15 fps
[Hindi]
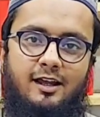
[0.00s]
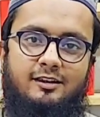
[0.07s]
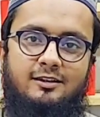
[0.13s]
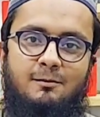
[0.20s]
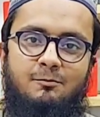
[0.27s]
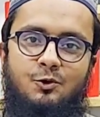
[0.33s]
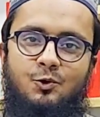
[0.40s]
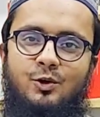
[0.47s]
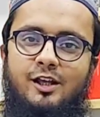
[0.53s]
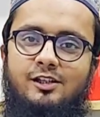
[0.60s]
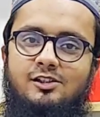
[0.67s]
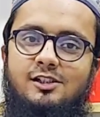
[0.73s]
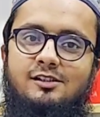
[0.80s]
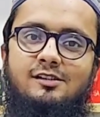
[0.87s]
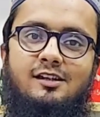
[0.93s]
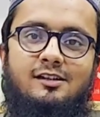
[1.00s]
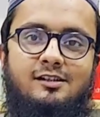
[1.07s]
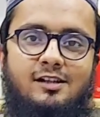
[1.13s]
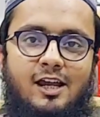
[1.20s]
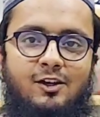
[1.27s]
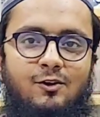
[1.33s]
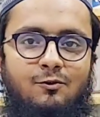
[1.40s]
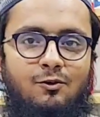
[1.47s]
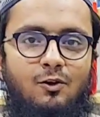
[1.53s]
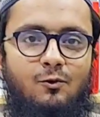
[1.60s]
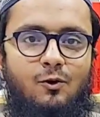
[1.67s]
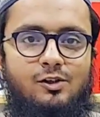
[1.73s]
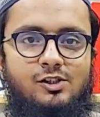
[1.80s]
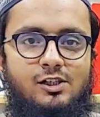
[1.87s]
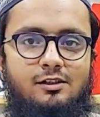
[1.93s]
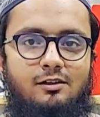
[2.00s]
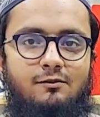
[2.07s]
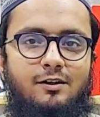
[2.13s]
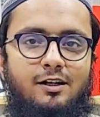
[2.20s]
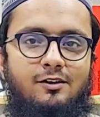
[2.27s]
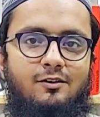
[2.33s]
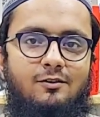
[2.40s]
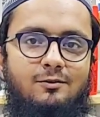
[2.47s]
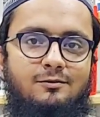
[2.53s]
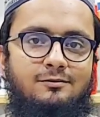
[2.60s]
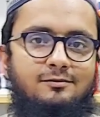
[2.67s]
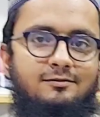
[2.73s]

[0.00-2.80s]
एकदम यूनिक चीज़ें थैंक यू फॉर वॉचिंग द वीडियो